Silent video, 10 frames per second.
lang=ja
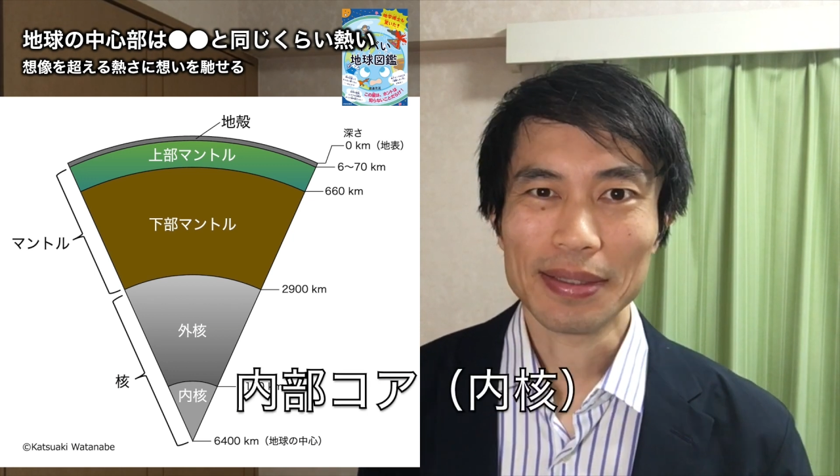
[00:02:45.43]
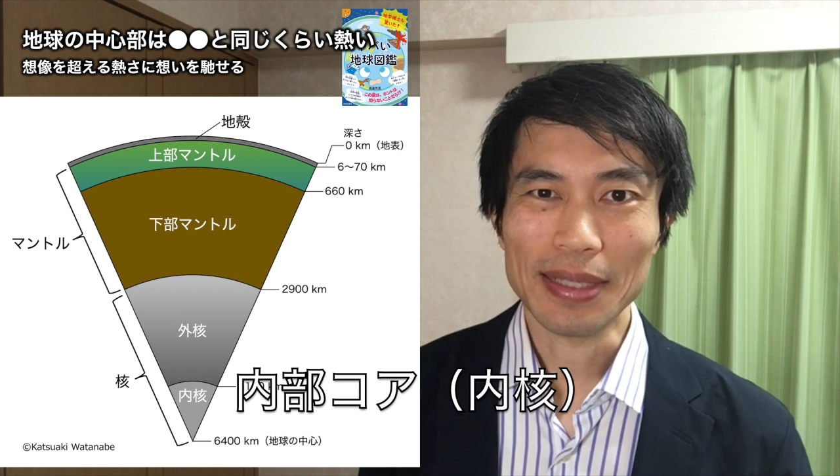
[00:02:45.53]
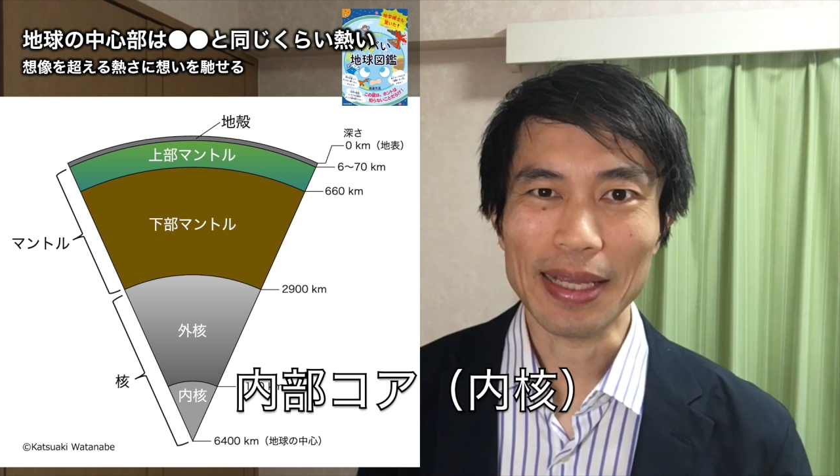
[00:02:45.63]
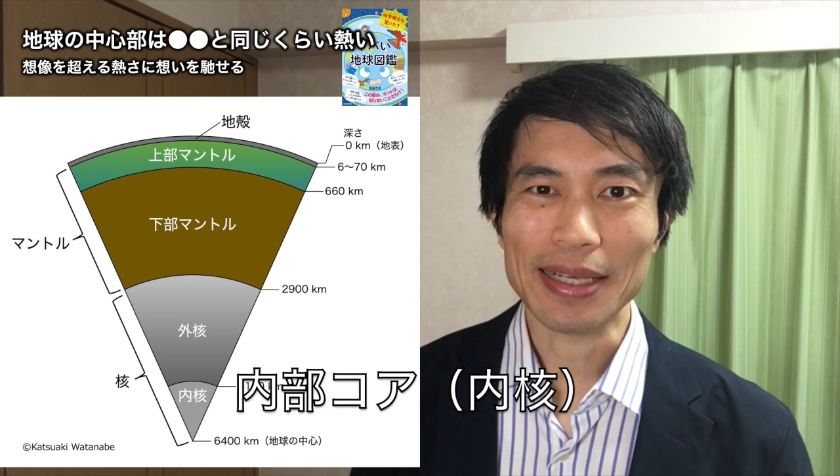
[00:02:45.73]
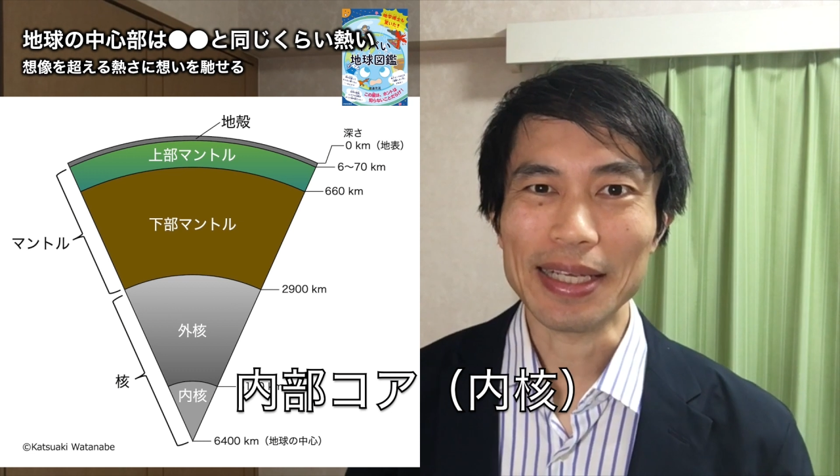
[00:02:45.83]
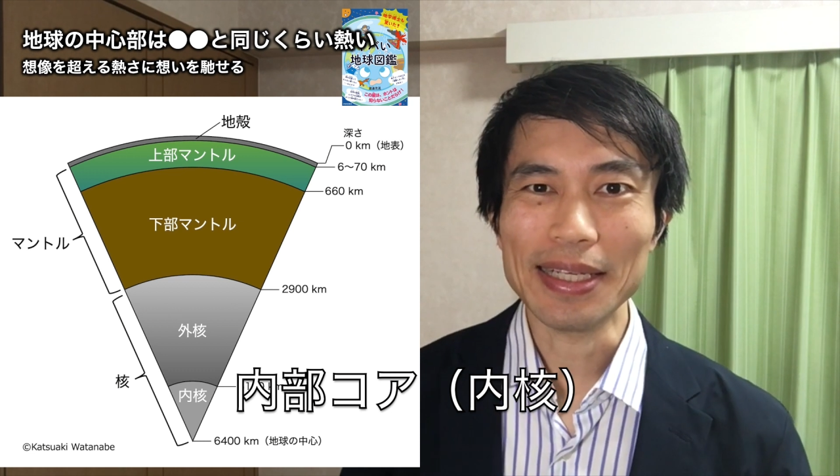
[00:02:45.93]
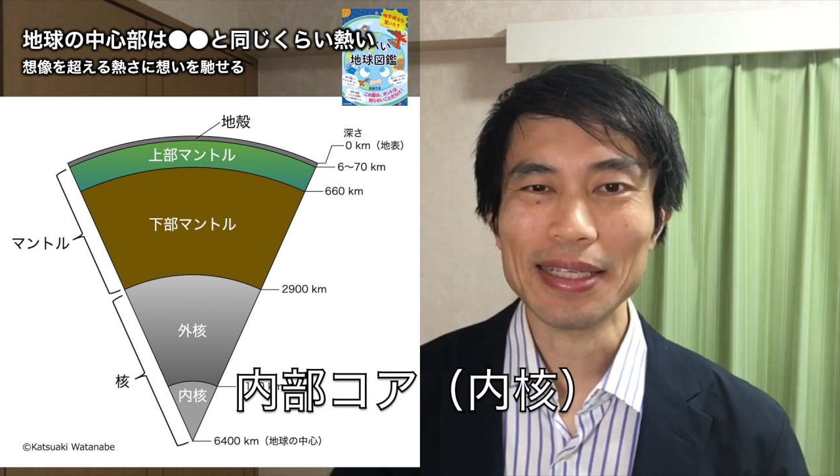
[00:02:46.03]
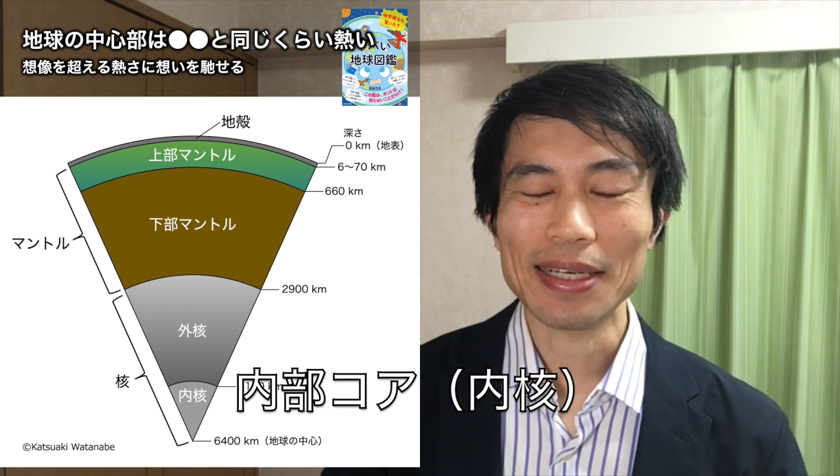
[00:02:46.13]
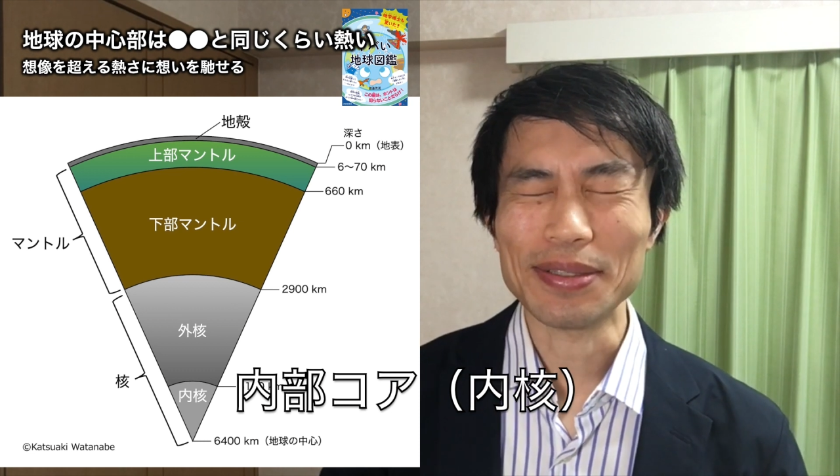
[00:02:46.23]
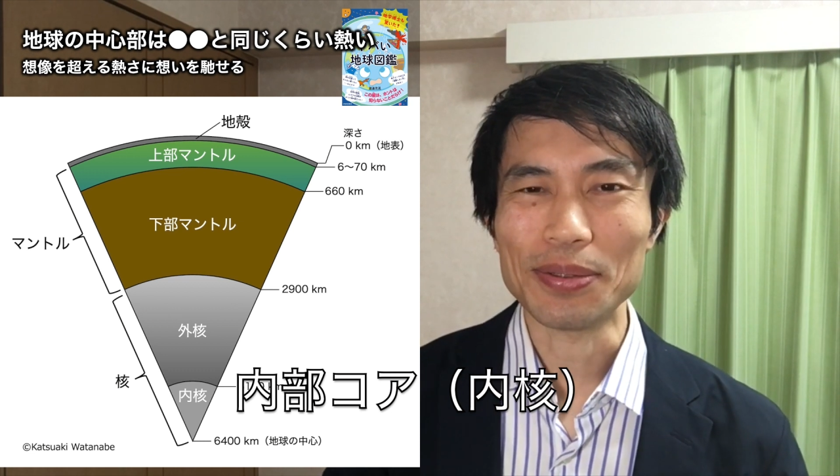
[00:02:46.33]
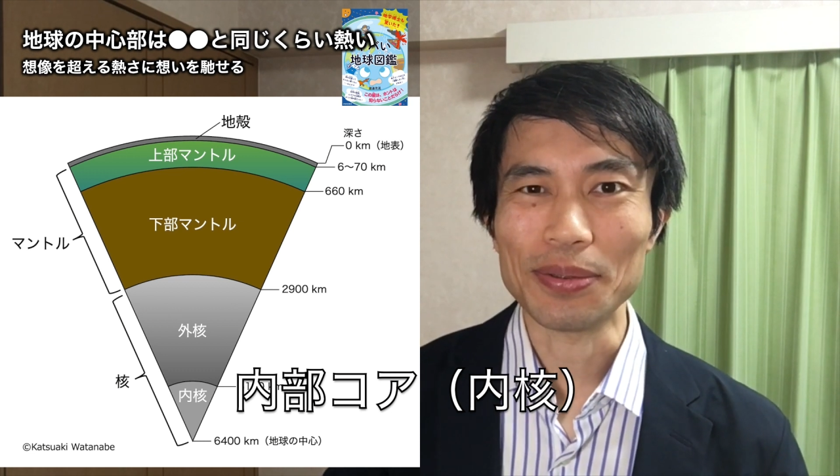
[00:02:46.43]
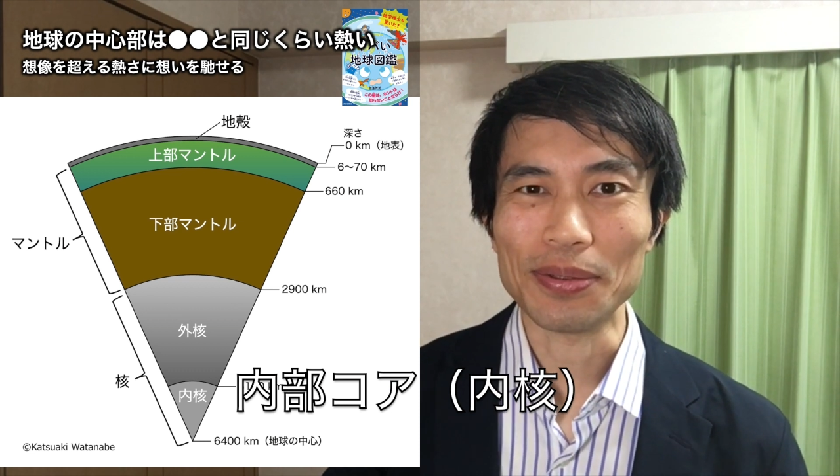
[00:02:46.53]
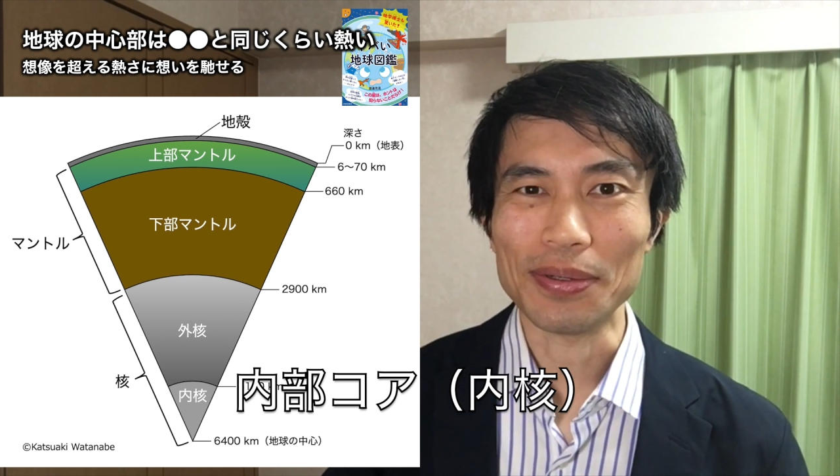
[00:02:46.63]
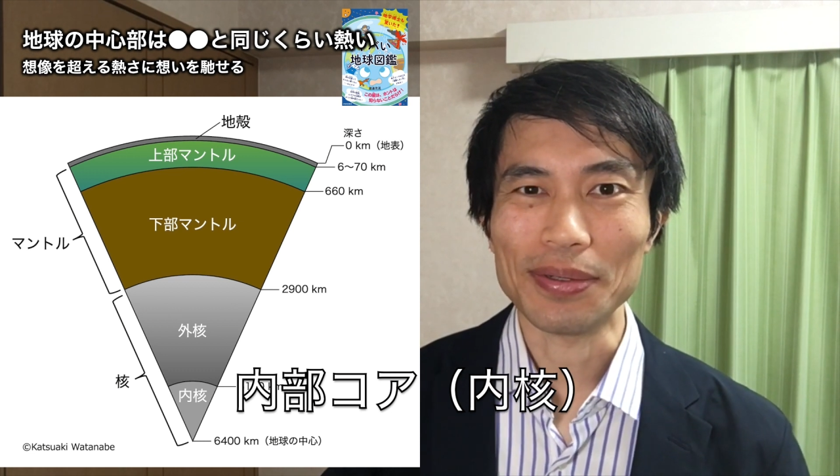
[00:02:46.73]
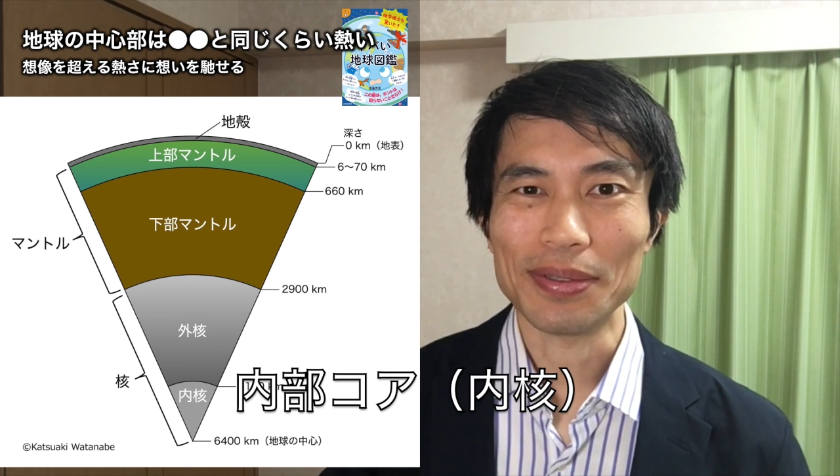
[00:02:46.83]
で、気になるこ
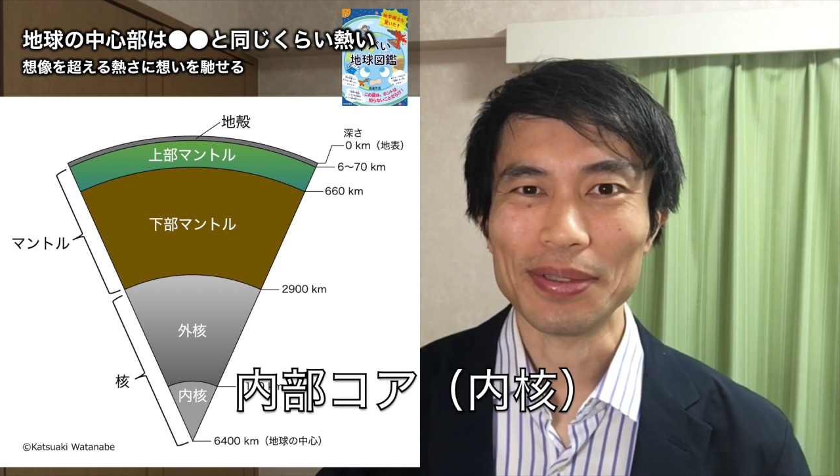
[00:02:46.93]
の